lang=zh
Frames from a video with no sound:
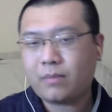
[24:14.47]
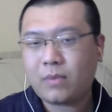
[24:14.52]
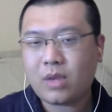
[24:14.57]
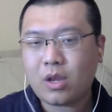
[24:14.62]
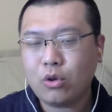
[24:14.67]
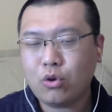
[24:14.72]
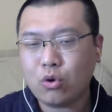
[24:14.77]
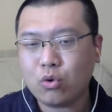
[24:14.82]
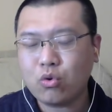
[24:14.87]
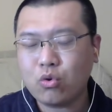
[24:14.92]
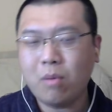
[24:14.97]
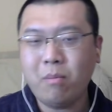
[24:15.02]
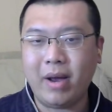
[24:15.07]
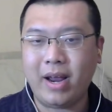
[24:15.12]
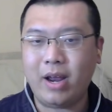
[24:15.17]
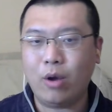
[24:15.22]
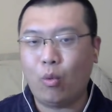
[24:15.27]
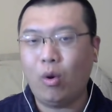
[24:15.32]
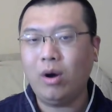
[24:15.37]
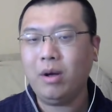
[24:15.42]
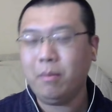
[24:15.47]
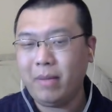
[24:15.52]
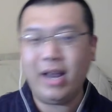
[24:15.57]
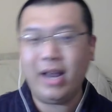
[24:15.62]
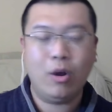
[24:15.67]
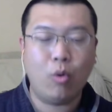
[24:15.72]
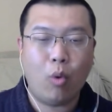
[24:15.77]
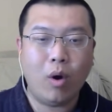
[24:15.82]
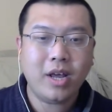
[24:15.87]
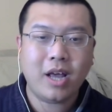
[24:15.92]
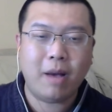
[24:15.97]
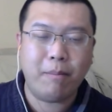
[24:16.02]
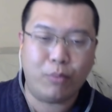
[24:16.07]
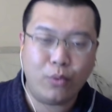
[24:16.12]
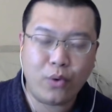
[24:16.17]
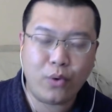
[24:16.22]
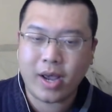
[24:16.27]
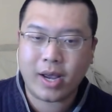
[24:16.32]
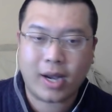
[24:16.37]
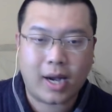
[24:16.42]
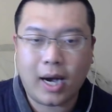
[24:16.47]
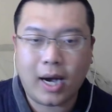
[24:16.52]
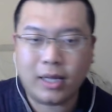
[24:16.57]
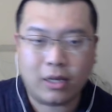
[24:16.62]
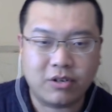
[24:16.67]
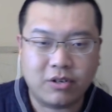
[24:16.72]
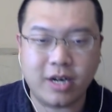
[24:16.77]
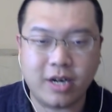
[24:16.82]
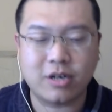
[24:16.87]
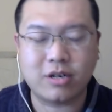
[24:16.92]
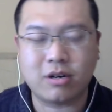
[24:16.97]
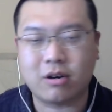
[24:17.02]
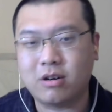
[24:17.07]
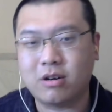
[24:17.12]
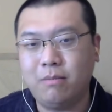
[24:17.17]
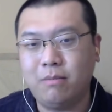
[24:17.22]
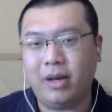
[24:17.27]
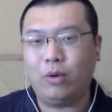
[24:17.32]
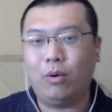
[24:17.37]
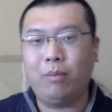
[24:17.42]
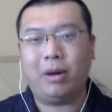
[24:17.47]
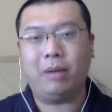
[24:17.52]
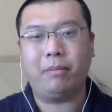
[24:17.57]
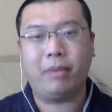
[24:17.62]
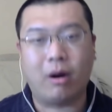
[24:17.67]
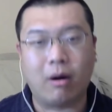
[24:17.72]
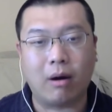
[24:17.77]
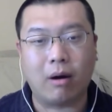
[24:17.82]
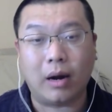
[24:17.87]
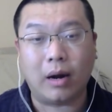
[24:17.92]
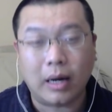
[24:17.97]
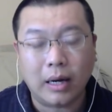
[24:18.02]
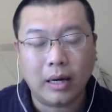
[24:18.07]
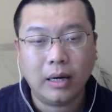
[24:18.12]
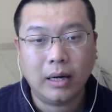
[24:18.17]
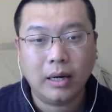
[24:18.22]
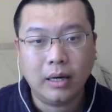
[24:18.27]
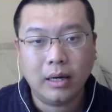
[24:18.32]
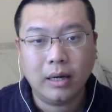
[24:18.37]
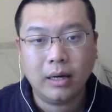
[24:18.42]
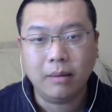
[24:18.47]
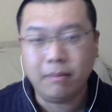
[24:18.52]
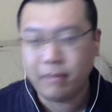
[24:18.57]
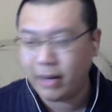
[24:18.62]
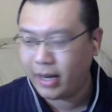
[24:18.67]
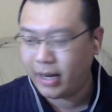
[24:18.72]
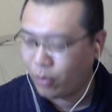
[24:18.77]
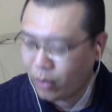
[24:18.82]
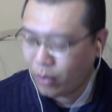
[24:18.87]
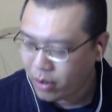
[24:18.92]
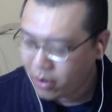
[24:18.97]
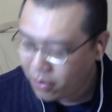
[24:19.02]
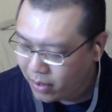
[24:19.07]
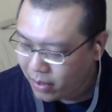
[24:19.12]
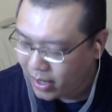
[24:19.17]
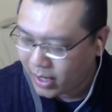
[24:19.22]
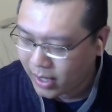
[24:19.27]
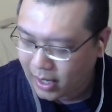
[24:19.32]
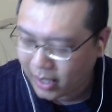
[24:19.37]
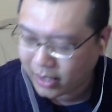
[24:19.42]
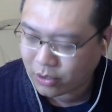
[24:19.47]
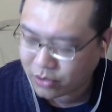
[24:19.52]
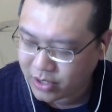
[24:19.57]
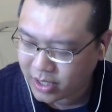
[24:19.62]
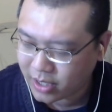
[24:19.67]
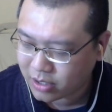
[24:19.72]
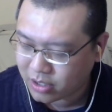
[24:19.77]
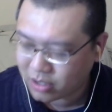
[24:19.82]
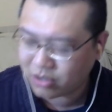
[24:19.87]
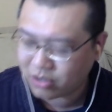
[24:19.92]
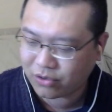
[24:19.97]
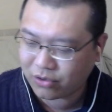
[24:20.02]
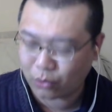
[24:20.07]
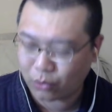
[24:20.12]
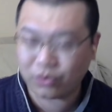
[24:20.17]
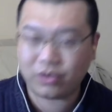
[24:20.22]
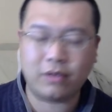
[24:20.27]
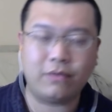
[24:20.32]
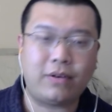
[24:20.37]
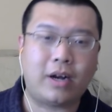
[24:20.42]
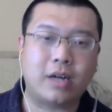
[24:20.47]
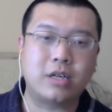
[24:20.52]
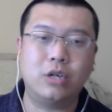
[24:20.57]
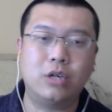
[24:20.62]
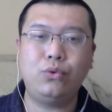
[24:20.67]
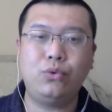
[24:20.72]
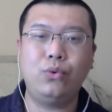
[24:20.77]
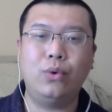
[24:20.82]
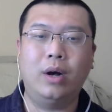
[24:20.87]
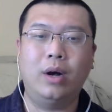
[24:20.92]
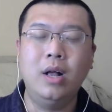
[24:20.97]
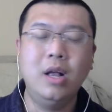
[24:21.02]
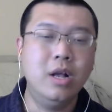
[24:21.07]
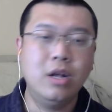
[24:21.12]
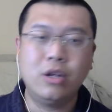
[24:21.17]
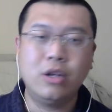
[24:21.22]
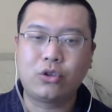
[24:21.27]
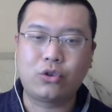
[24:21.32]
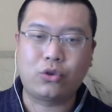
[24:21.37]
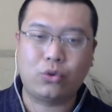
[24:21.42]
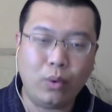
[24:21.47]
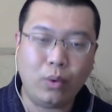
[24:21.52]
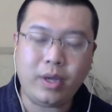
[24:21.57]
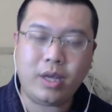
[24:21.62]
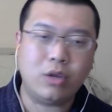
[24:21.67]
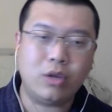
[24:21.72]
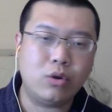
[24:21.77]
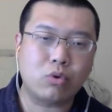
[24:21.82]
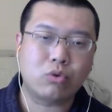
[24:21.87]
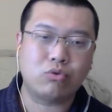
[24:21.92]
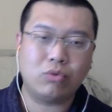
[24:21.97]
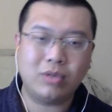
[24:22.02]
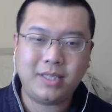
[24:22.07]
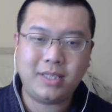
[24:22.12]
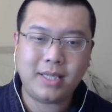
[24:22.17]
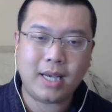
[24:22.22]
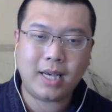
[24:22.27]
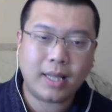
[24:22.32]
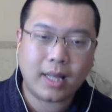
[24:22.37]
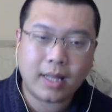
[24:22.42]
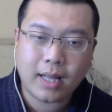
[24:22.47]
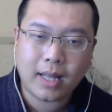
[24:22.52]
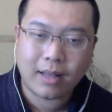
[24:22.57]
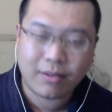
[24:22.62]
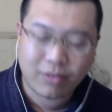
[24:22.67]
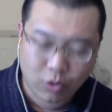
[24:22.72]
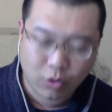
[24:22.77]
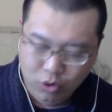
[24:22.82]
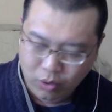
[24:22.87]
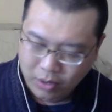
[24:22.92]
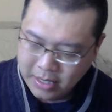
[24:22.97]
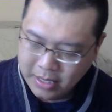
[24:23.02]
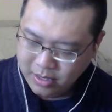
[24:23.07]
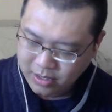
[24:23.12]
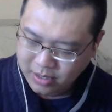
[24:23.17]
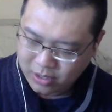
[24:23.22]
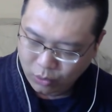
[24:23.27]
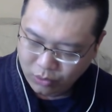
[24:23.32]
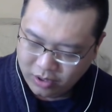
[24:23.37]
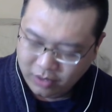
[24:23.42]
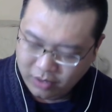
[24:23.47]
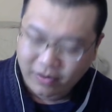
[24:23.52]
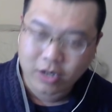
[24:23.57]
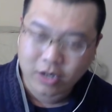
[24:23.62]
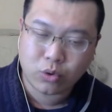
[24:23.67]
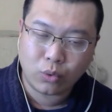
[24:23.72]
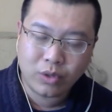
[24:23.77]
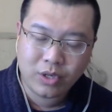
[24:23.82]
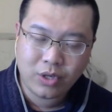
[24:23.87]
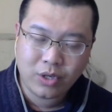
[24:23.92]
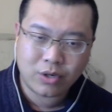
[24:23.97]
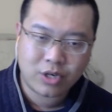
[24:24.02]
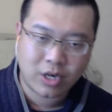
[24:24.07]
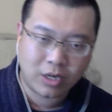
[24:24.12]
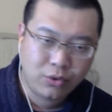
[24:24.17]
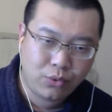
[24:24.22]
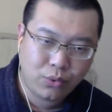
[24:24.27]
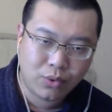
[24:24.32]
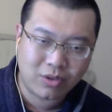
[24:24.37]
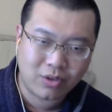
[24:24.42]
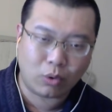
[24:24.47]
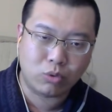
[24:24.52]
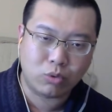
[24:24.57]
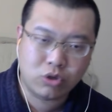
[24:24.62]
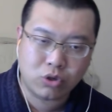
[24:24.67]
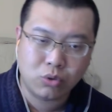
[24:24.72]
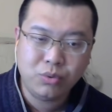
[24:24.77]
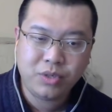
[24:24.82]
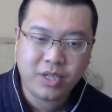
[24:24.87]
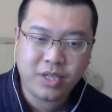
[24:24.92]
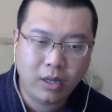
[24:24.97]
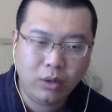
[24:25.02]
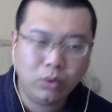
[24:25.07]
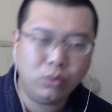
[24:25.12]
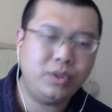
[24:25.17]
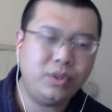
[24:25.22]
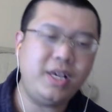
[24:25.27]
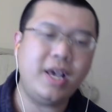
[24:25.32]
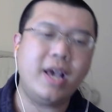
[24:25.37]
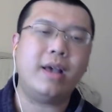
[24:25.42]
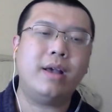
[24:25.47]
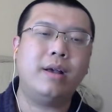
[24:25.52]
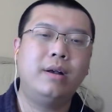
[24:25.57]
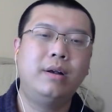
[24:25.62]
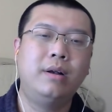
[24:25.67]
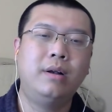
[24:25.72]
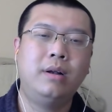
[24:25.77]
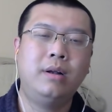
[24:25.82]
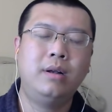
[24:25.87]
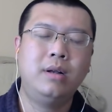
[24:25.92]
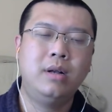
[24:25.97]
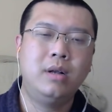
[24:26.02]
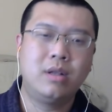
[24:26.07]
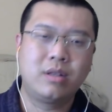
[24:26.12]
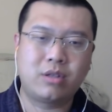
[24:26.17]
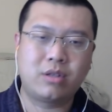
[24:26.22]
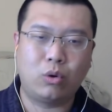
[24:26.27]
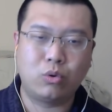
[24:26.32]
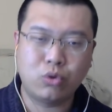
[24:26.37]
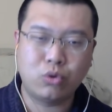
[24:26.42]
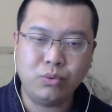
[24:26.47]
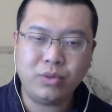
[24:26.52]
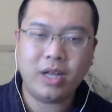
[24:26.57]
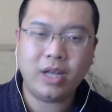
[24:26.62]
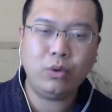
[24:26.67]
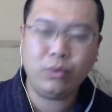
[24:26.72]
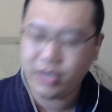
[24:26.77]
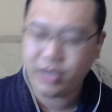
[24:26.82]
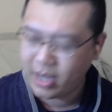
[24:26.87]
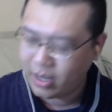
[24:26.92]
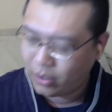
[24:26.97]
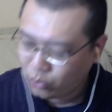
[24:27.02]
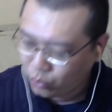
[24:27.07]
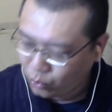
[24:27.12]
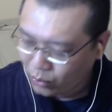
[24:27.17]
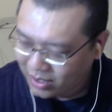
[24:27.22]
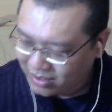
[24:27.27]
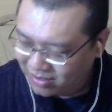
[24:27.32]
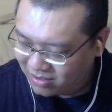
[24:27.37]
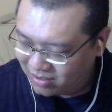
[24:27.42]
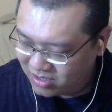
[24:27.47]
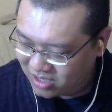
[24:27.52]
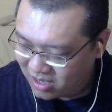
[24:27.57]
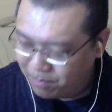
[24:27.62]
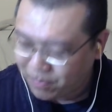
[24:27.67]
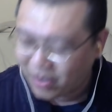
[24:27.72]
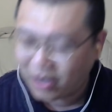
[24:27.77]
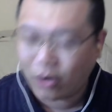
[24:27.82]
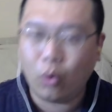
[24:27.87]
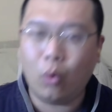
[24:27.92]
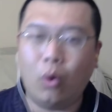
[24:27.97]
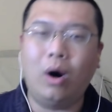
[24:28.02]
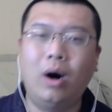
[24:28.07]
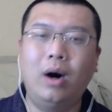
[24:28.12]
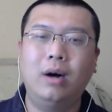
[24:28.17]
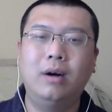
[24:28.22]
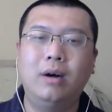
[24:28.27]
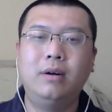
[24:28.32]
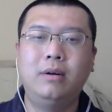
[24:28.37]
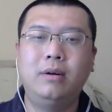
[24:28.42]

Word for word: 就是说美国，美国也不愿意看到这个事儿是美国绑票啊，美国也愿意看到这个事儿是走司法程序啊，所以就是说加拿大走走司法程序程序走中间路线，走中间路线对自己本国